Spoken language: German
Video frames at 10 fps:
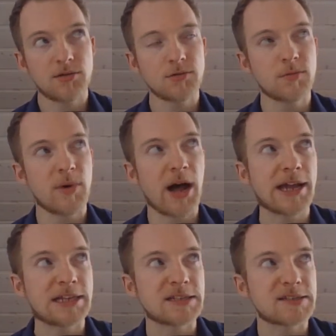Du
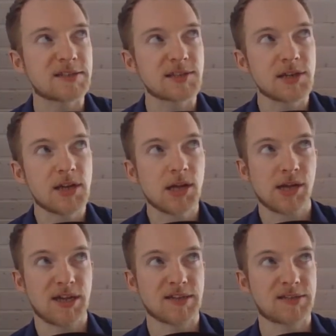meinst,
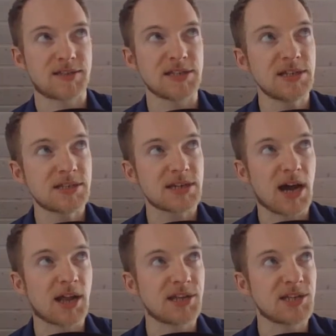es sind
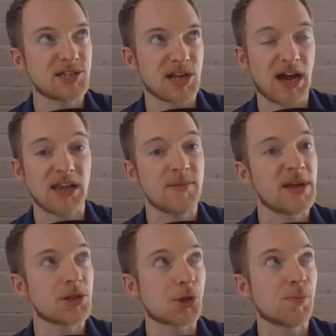gar nicht alle
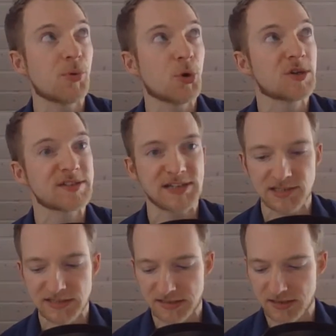Menschen
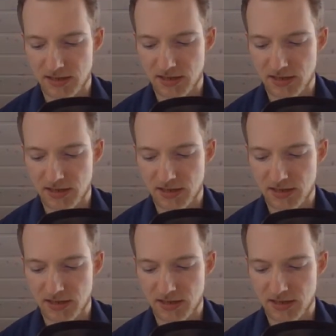böse?